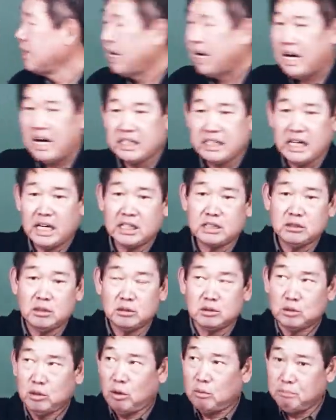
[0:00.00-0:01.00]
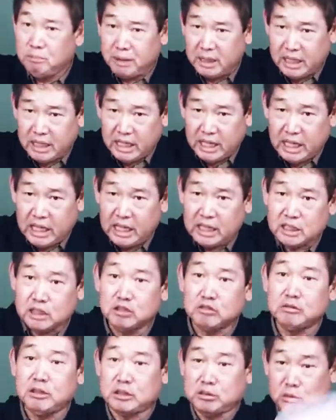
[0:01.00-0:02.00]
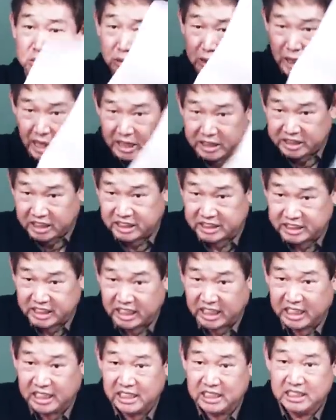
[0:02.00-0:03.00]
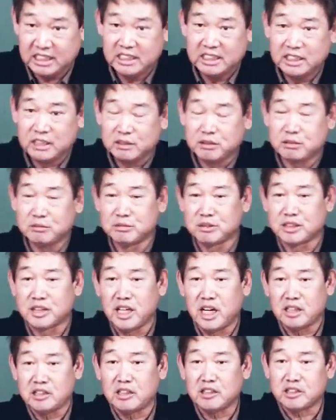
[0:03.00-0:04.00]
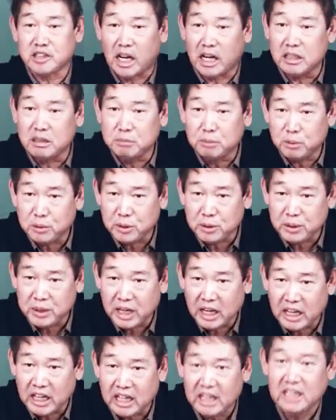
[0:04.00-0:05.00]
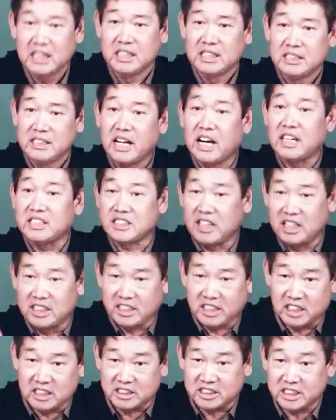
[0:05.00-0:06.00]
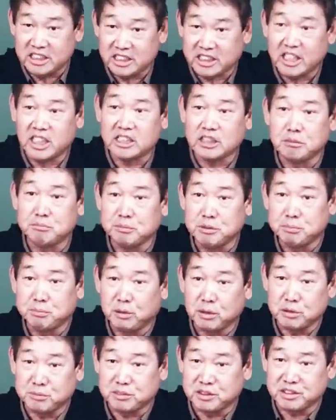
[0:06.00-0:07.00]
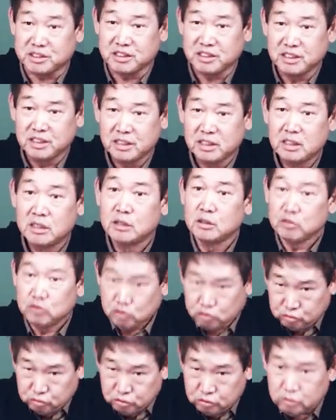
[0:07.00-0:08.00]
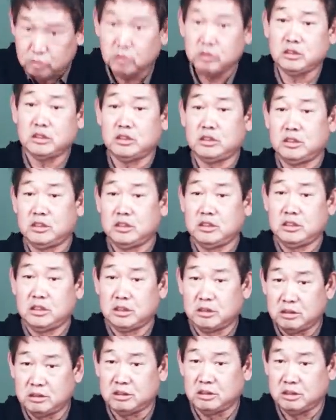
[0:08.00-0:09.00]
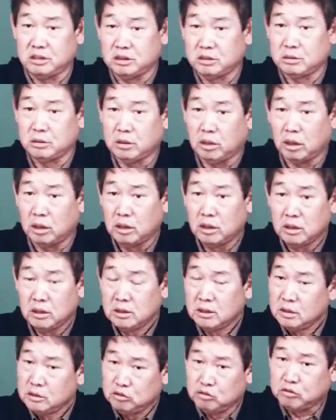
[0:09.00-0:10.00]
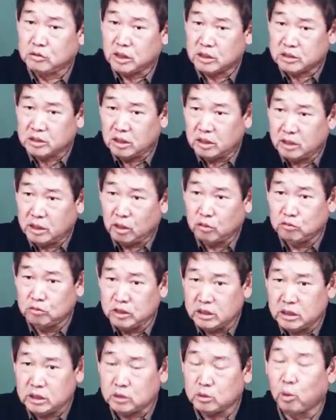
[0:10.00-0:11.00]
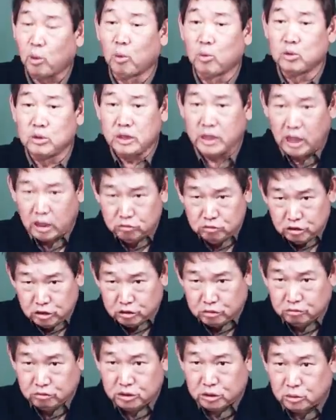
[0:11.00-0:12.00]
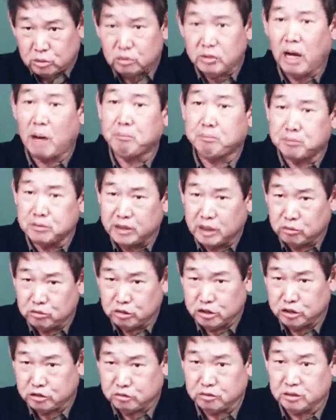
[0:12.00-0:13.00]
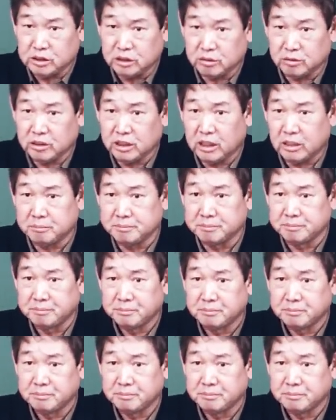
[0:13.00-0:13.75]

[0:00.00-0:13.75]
한 학년 선배의 그 중에서도 대장이야. 그러면 걔한테 잘 보여야 내가 잘 살지. 걔한테 밉보이면 죽는 거지. 그지? 그러니까 육개살 대운이 좋은 대운일 수도 있고 나쁜 대운일 수도 있는 거야.